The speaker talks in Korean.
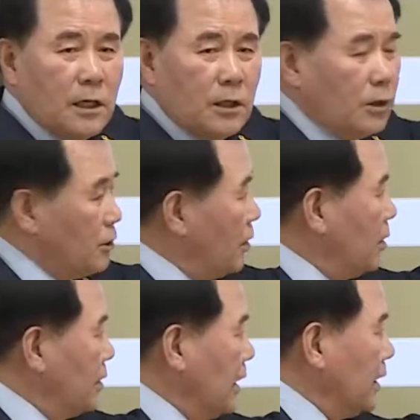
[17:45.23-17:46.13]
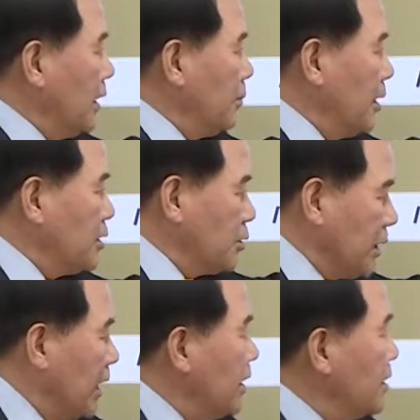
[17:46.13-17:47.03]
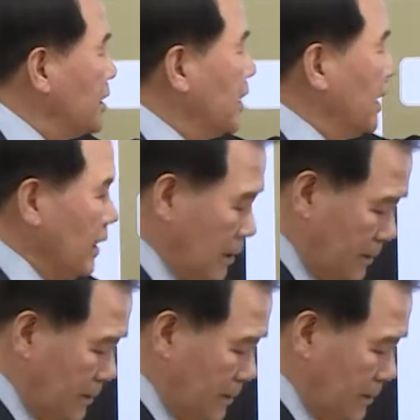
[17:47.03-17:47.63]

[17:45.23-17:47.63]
이런 것들은 상당히 많죠. 자연재난.